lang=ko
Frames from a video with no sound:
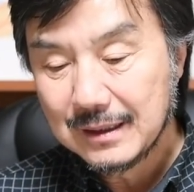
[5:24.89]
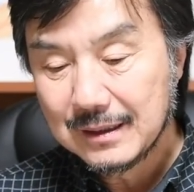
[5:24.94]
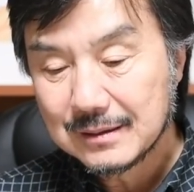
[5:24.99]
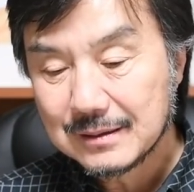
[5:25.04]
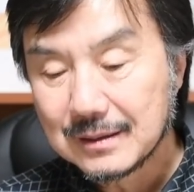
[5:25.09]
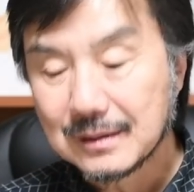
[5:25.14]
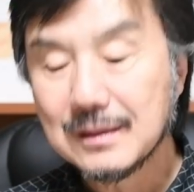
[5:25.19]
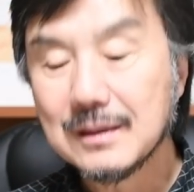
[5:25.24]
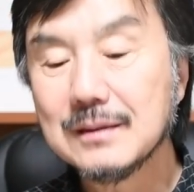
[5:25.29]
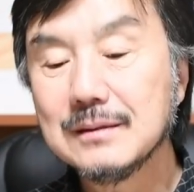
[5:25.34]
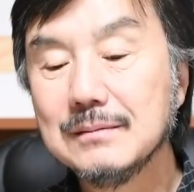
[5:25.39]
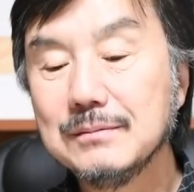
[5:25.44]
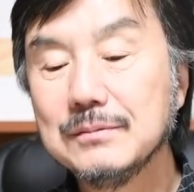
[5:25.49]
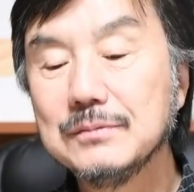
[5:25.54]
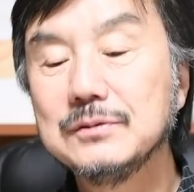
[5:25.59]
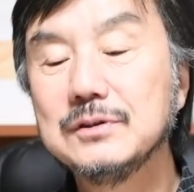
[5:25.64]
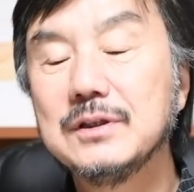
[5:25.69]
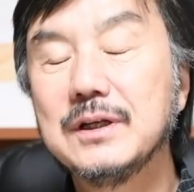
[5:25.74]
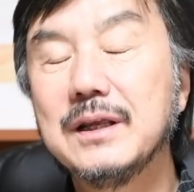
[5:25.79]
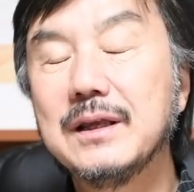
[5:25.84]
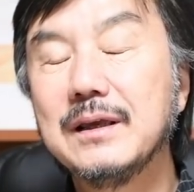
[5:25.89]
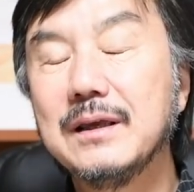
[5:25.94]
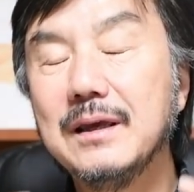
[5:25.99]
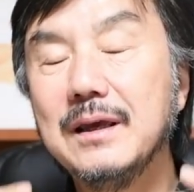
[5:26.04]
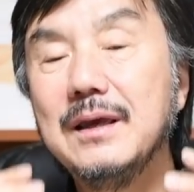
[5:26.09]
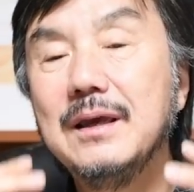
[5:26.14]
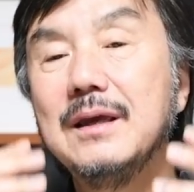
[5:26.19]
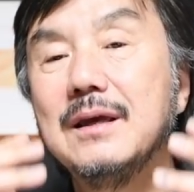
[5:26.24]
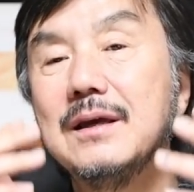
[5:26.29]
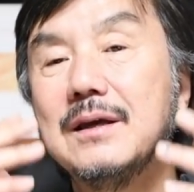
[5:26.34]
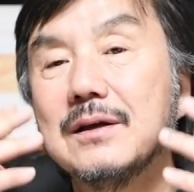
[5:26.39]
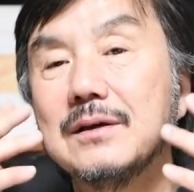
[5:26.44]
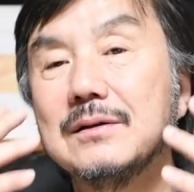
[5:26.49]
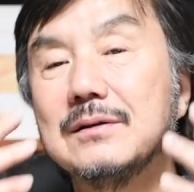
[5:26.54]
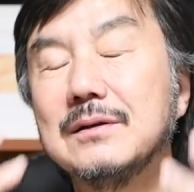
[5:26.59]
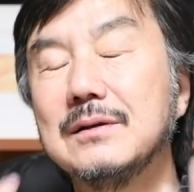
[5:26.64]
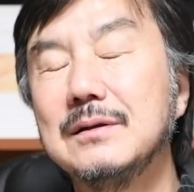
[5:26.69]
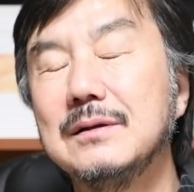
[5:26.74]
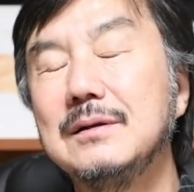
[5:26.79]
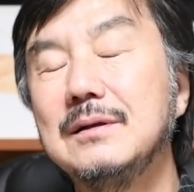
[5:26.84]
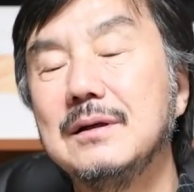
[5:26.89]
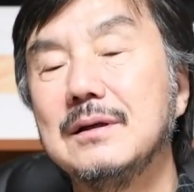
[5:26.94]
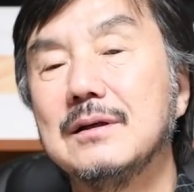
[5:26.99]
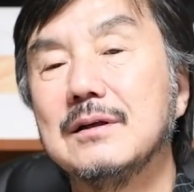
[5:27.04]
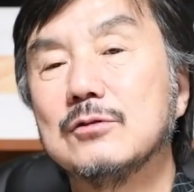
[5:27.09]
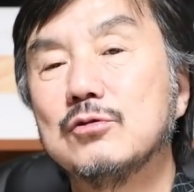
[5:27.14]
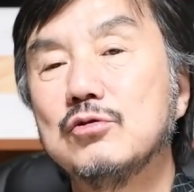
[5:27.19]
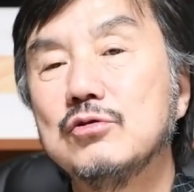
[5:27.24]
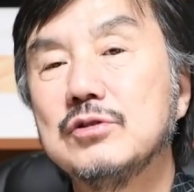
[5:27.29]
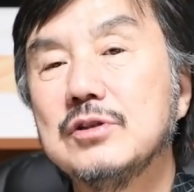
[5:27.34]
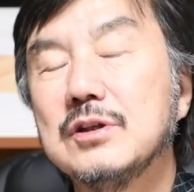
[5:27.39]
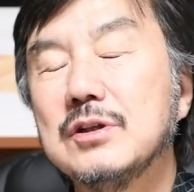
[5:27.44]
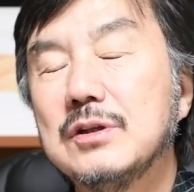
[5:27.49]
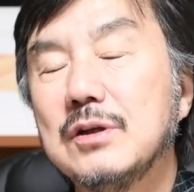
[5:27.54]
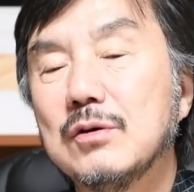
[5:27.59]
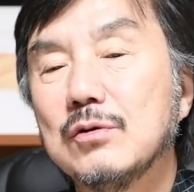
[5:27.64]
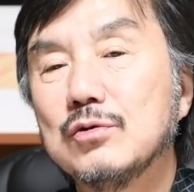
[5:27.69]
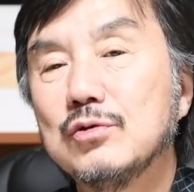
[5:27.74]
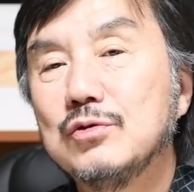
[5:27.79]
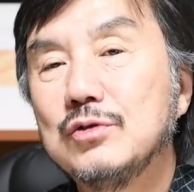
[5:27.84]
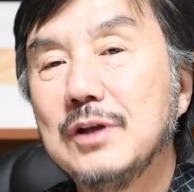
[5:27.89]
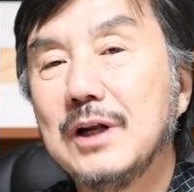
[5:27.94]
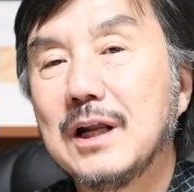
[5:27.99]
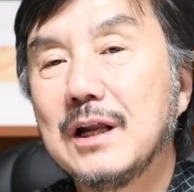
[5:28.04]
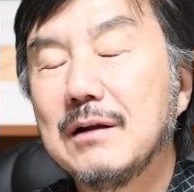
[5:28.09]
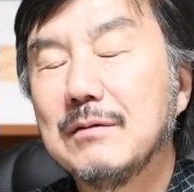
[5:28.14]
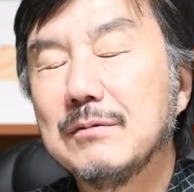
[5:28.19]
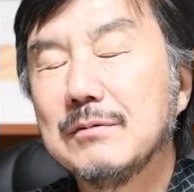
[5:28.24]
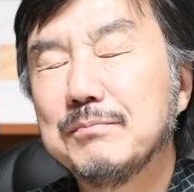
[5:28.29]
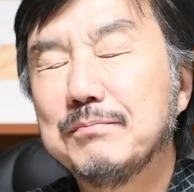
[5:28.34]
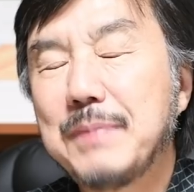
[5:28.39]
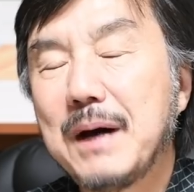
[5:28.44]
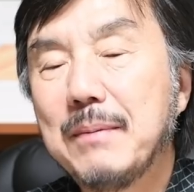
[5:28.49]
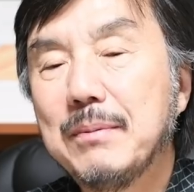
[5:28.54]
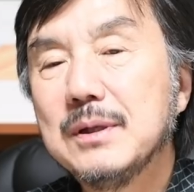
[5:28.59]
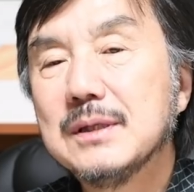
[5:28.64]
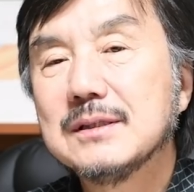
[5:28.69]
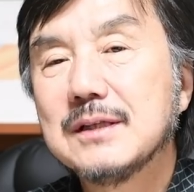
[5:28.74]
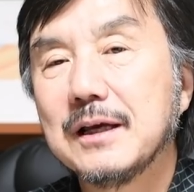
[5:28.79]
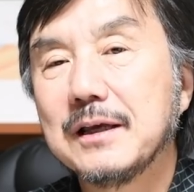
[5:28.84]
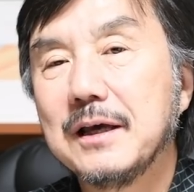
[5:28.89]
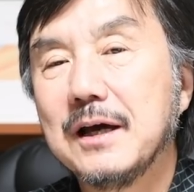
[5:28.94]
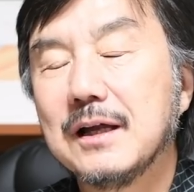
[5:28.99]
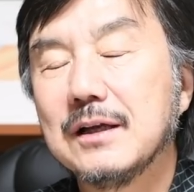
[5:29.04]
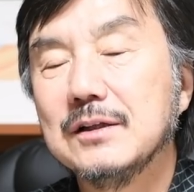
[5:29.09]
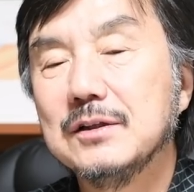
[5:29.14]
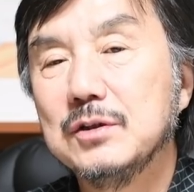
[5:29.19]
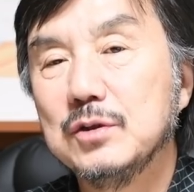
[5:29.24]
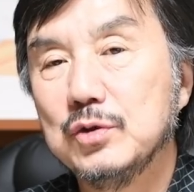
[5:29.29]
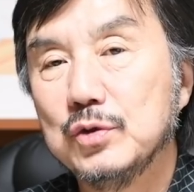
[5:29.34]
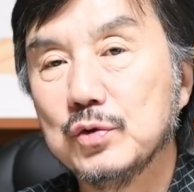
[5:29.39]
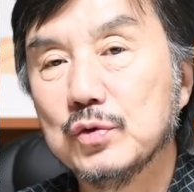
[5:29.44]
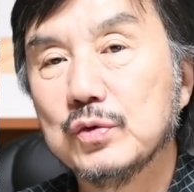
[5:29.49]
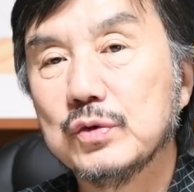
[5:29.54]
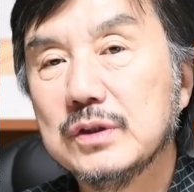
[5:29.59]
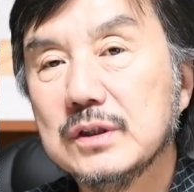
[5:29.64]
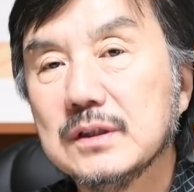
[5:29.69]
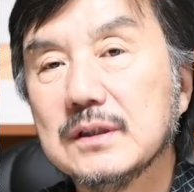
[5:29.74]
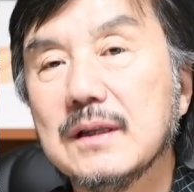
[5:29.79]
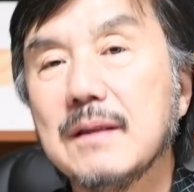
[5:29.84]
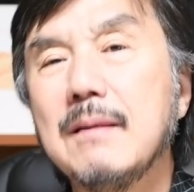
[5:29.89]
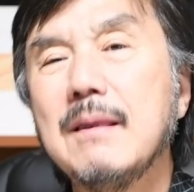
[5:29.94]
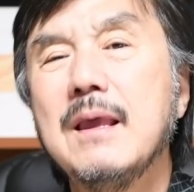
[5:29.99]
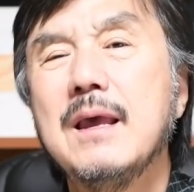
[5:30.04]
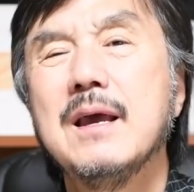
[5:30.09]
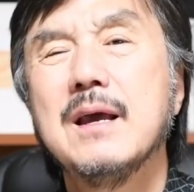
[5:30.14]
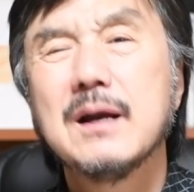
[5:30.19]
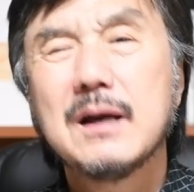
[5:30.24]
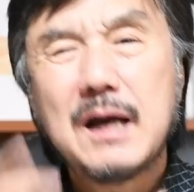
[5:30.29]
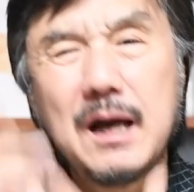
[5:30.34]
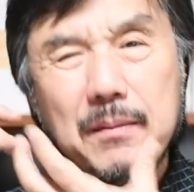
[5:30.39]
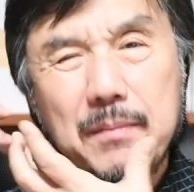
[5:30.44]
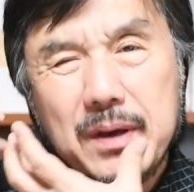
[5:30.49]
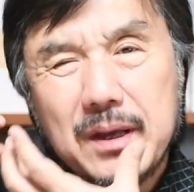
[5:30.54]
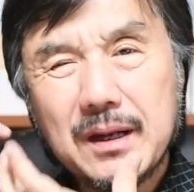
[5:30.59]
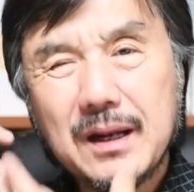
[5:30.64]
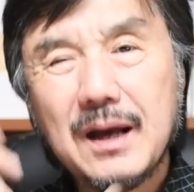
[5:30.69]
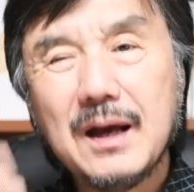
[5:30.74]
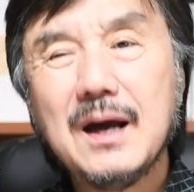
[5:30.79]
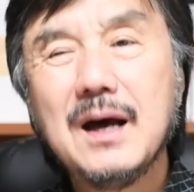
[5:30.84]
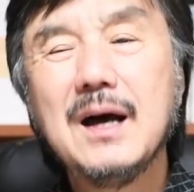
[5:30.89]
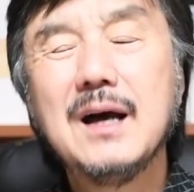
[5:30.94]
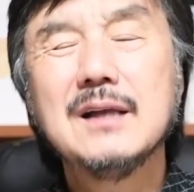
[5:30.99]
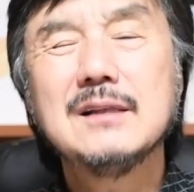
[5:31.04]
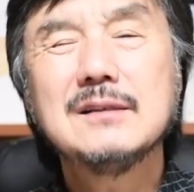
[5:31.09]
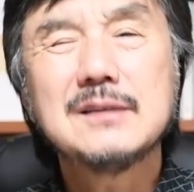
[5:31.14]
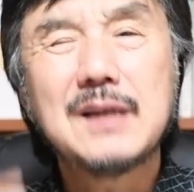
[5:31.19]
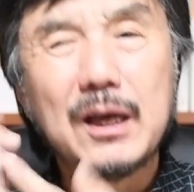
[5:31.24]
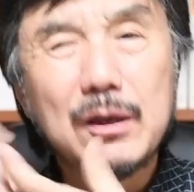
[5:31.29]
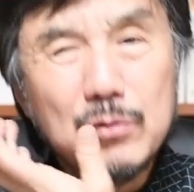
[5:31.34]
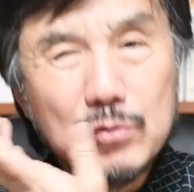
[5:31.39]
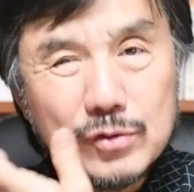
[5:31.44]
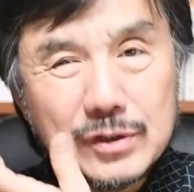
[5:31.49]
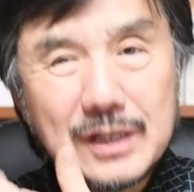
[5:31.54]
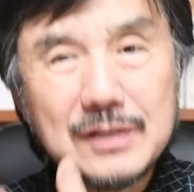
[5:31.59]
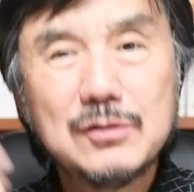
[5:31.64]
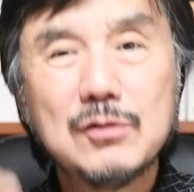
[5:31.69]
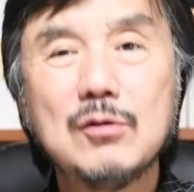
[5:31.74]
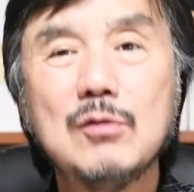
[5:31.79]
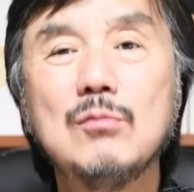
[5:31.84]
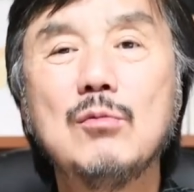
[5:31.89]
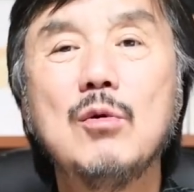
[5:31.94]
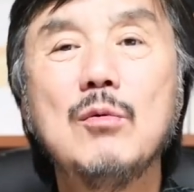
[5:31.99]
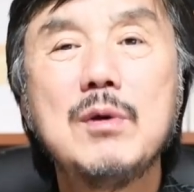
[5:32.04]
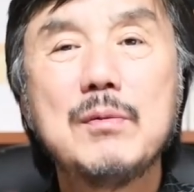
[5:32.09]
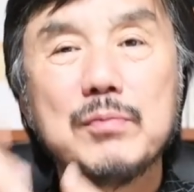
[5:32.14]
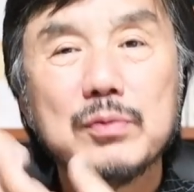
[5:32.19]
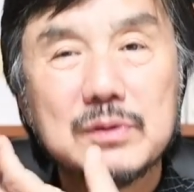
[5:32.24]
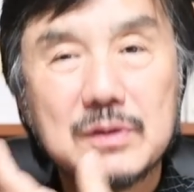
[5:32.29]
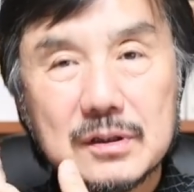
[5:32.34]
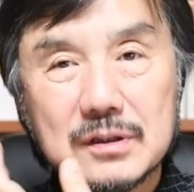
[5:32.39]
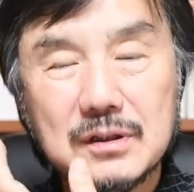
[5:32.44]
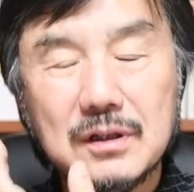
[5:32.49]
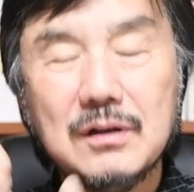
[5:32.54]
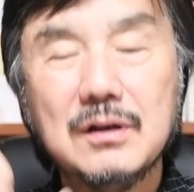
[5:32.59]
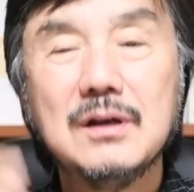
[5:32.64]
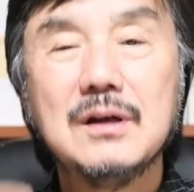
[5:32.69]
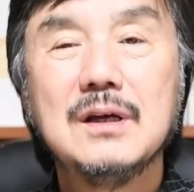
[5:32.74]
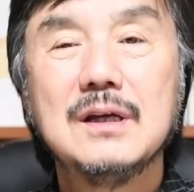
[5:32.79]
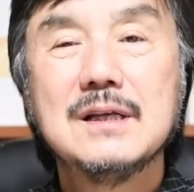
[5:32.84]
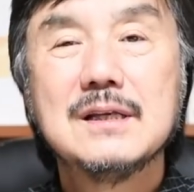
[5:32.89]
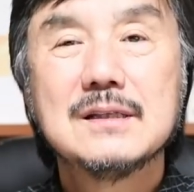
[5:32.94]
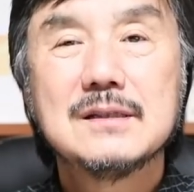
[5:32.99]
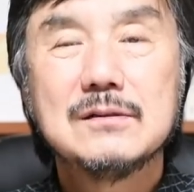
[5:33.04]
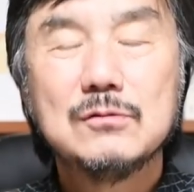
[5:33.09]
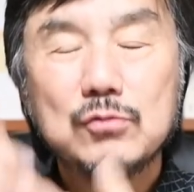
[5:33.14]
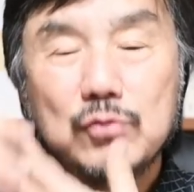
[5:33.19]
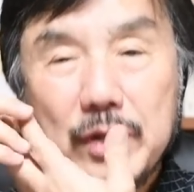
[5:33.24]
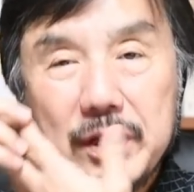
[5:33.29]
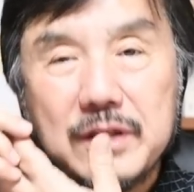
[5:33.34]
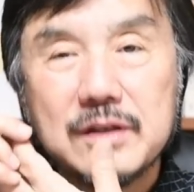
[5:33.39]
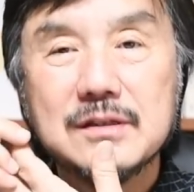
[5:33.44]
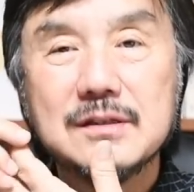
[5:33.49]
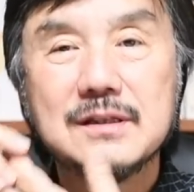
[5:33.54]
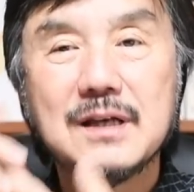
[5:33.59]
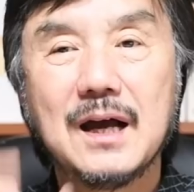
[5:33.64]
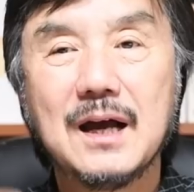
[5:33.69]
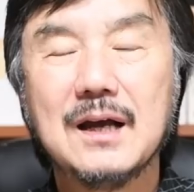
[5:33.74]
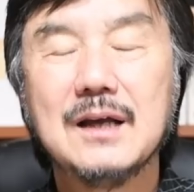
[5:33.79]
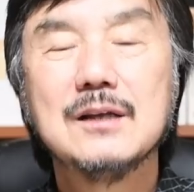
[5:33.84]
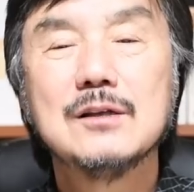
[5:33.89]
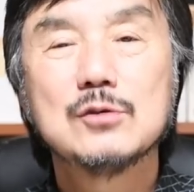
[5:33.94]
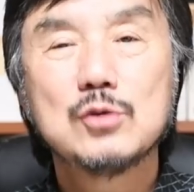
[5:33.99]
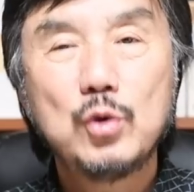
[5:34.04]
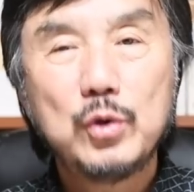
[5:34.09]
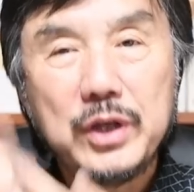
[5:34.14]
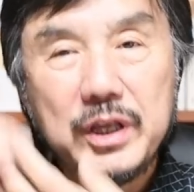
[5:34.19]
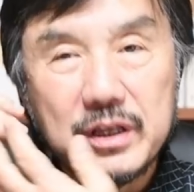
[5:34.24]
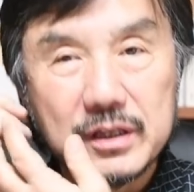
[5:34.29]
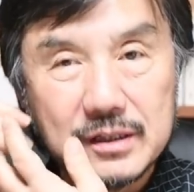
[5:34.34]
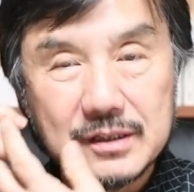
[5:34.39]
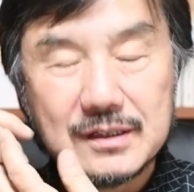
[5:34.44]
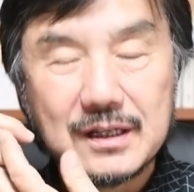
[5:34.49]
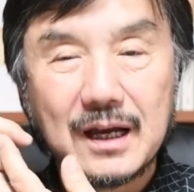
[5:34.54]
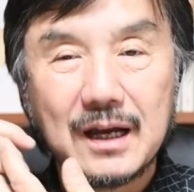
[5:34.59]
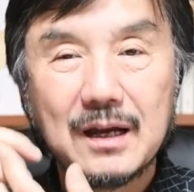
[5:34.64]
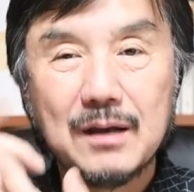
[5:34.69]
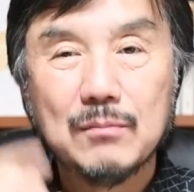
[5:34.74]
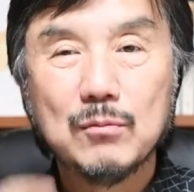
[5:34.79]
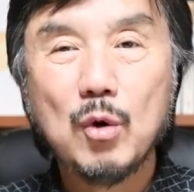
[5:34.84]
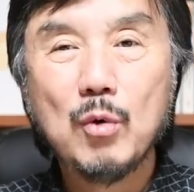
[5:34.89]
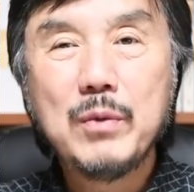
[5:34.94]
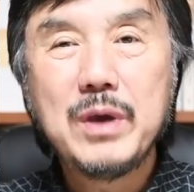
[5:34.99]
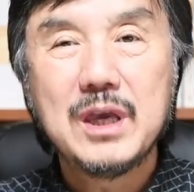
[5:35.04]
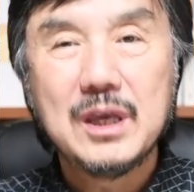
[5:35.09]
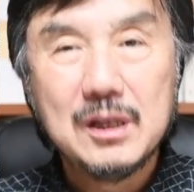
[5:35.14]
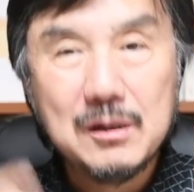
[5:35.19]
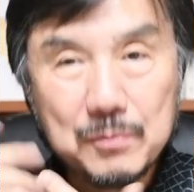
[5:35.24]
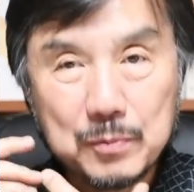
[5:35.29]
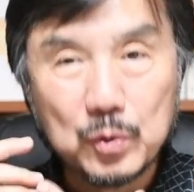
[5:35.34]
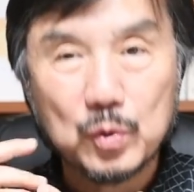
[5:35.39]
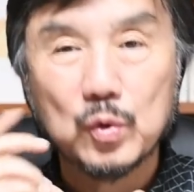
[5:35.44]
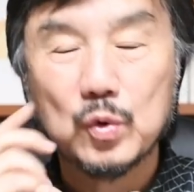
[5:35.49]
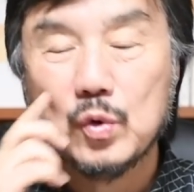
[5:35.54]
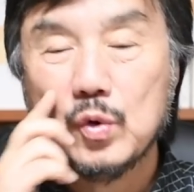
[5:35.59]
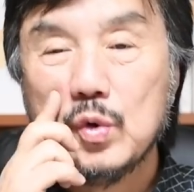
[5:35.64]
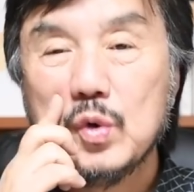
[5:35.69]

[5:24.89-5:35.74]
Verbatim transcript: 제가 그분들에게 그거를 숙제를 내고 숙제를 안 하면 밥을 사게 하는 이유는, 카메라가 자유자재로 몸에 붙어서 눈의 연장, 손의 연장, 몸의 일부